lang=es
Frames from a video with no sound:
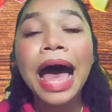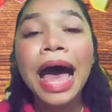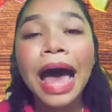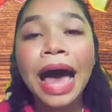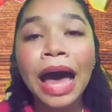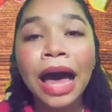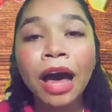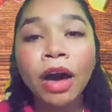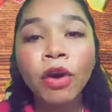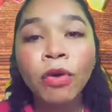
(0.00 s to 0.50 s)

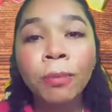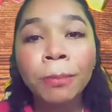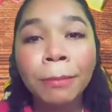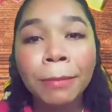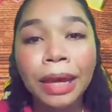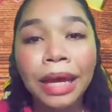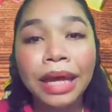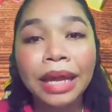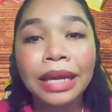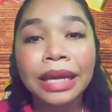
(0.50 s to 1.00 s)
how
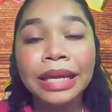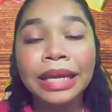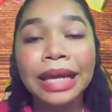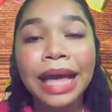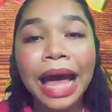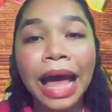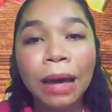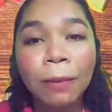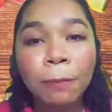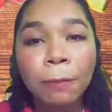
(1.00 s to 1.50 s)
many
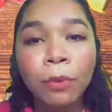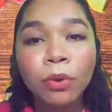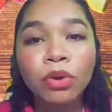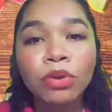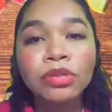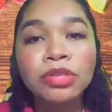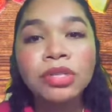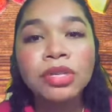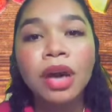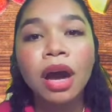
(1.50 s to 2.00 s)

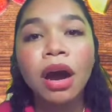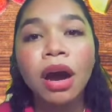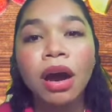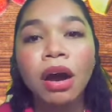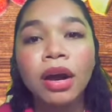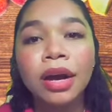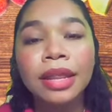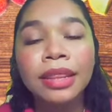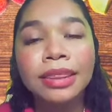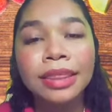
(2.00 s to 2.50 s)
apples
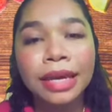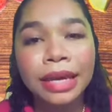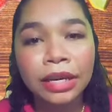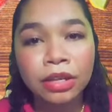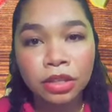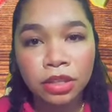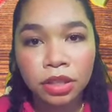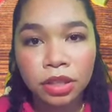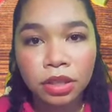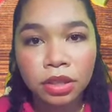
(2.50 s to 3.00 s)
are
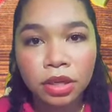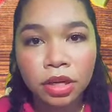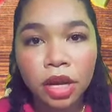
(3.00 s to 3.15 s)
there?